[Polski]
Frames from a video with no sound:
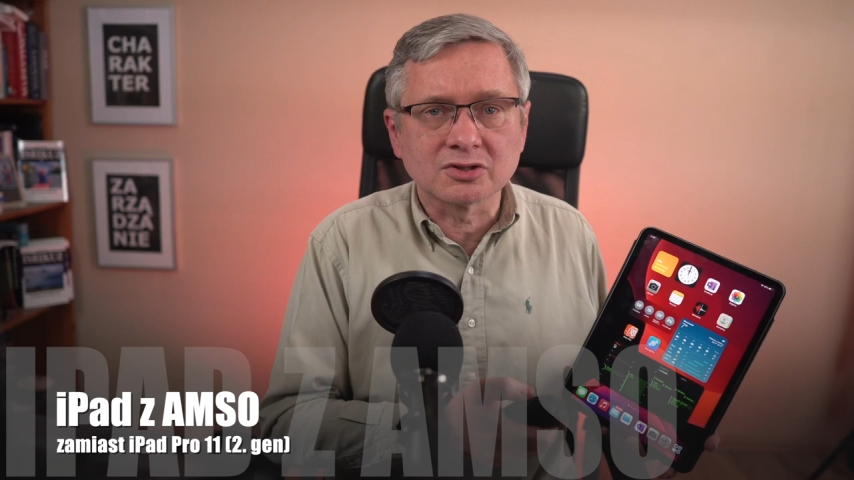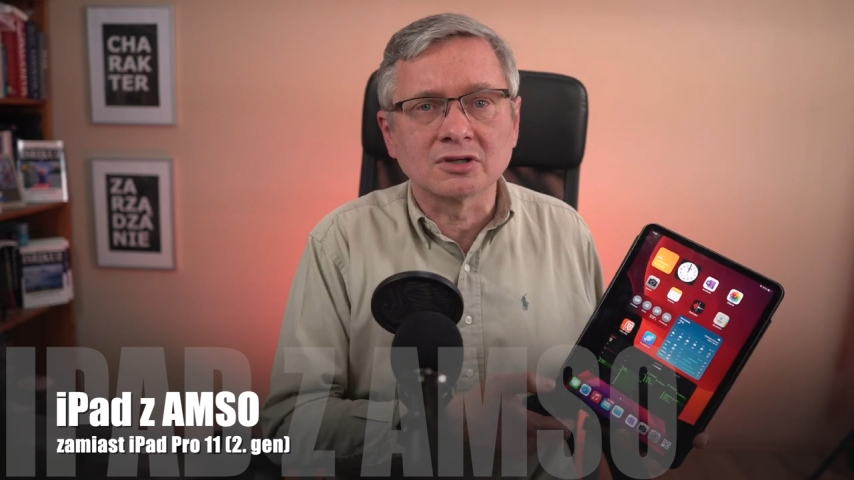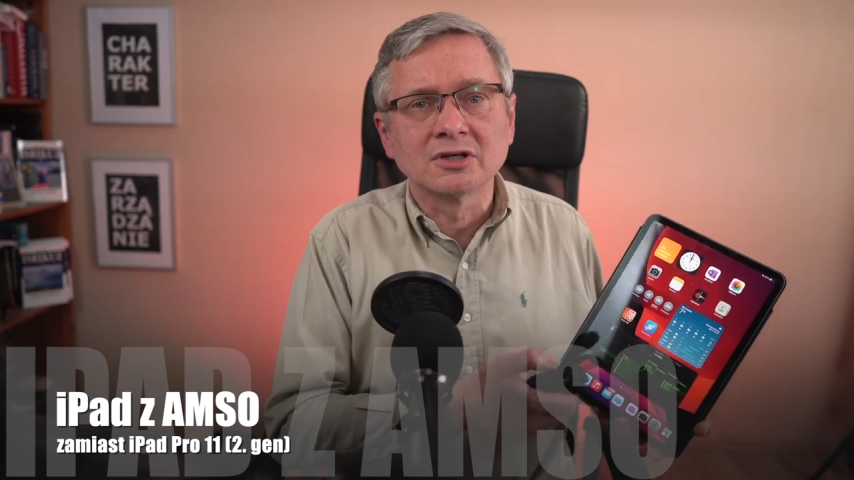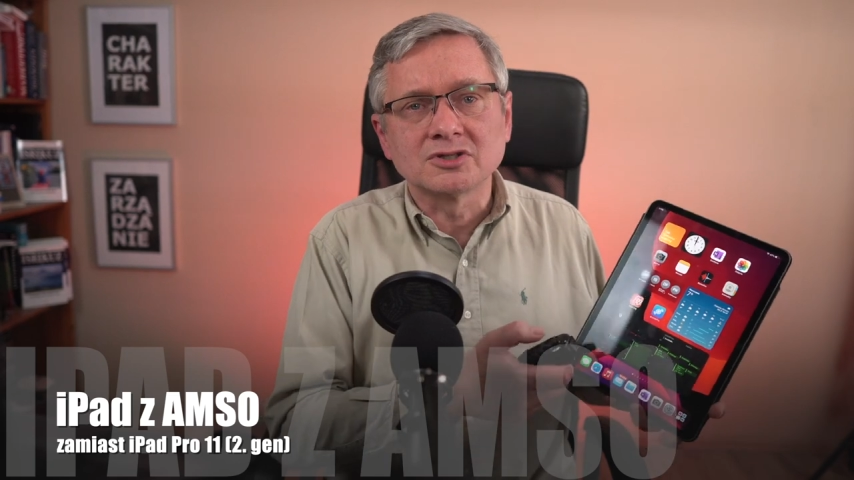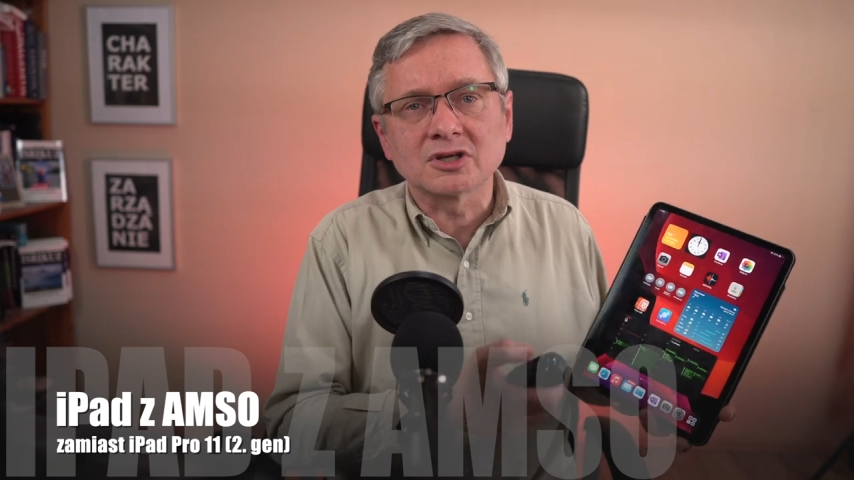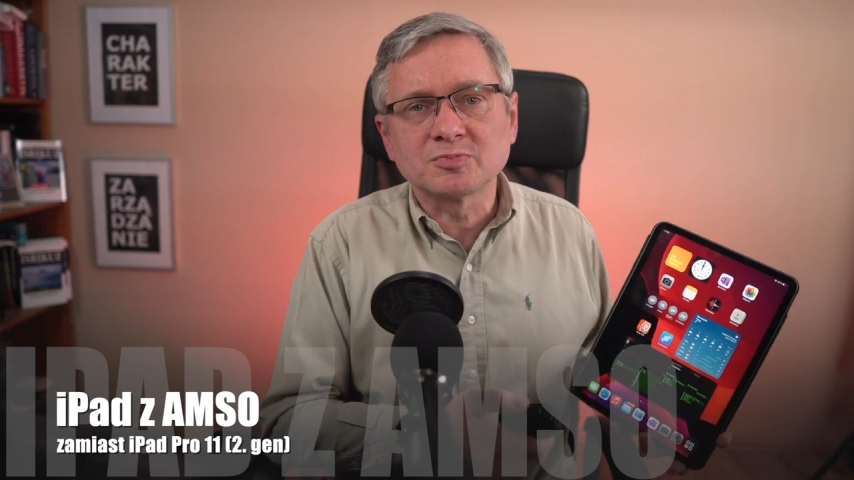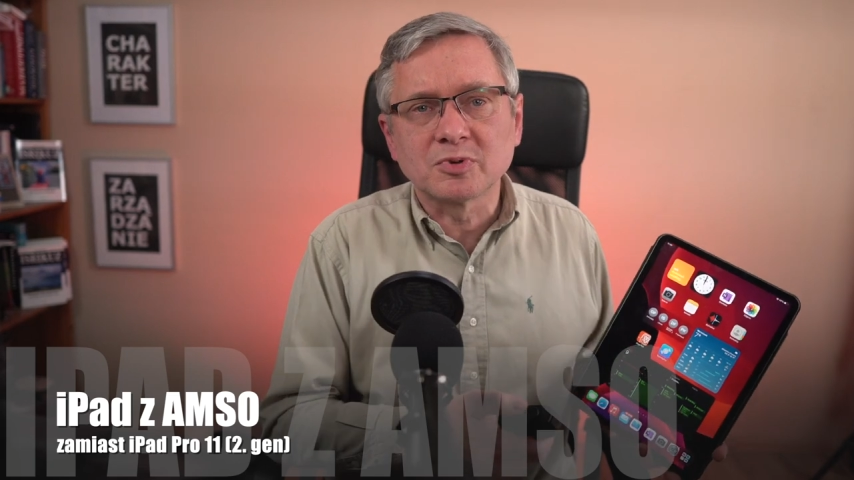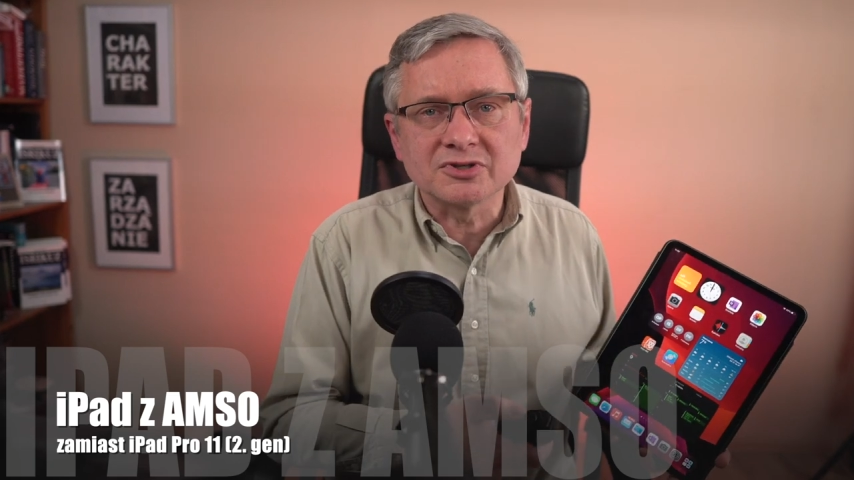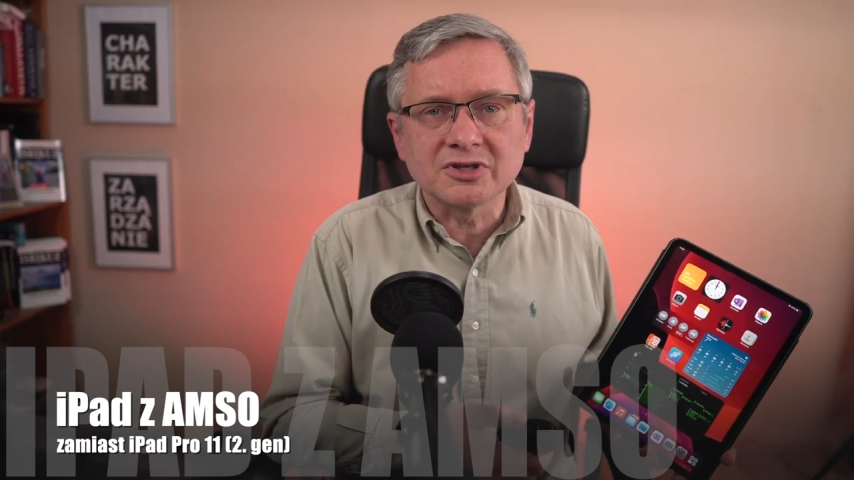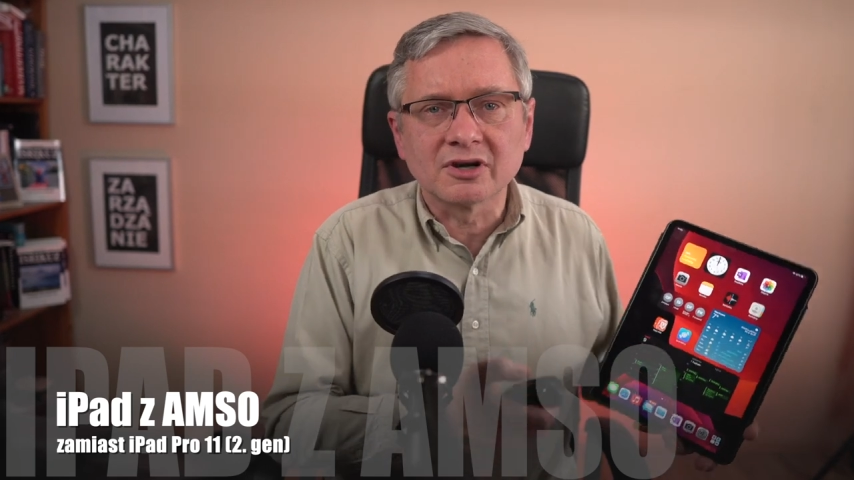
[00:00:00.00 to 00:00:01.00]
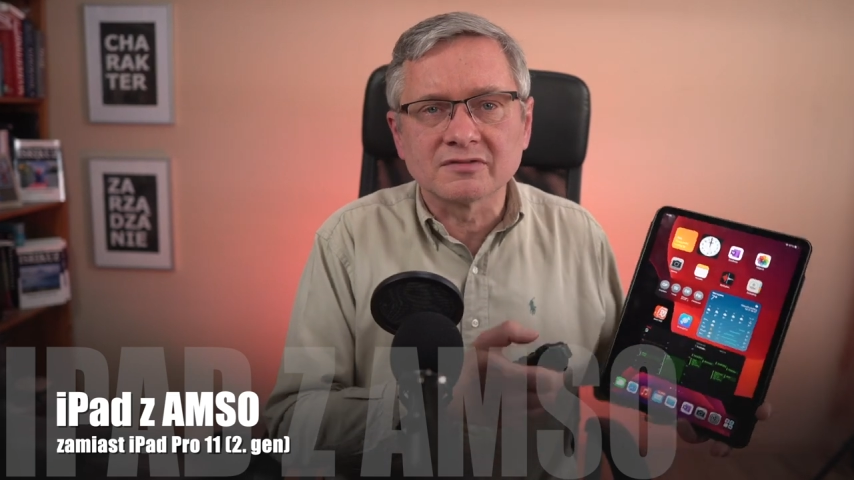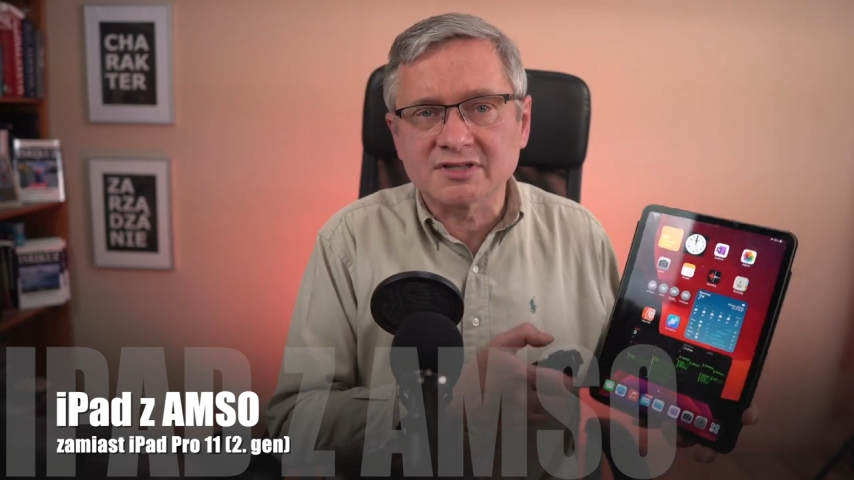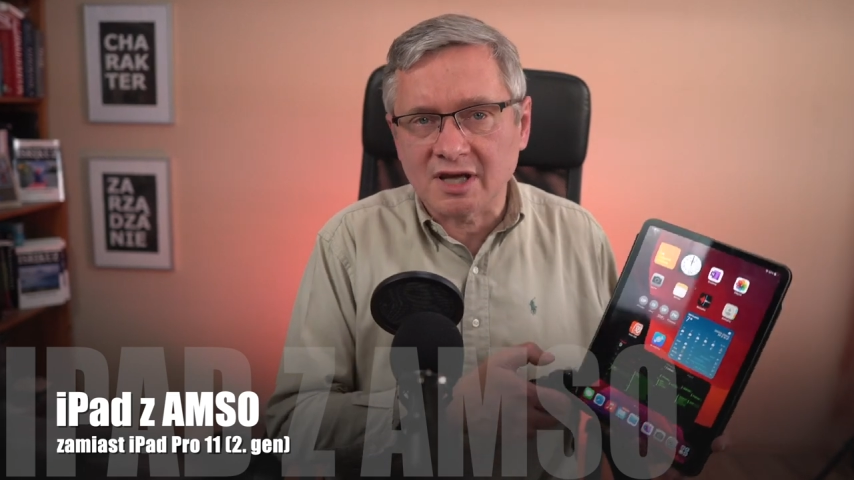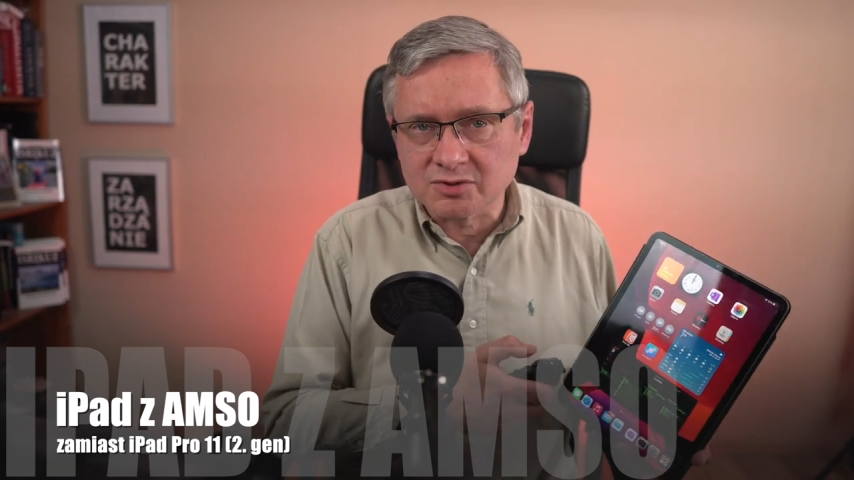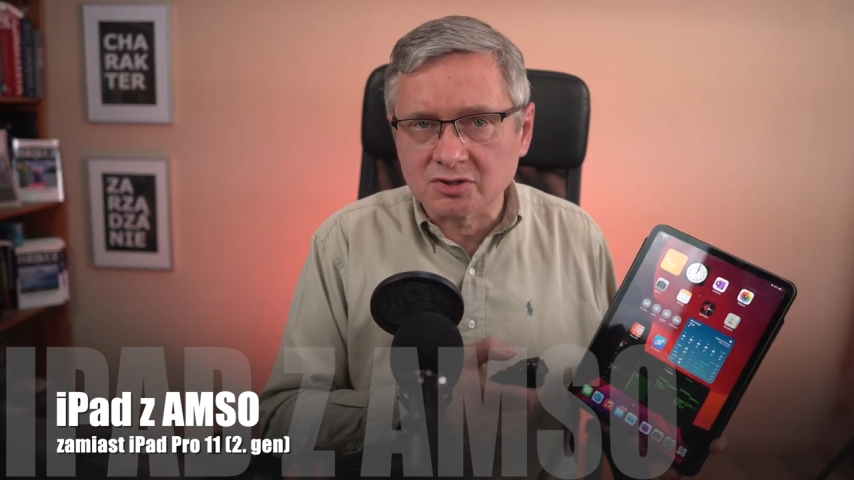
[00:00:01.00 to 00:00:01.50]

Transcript: to czy jakiś polizingowy z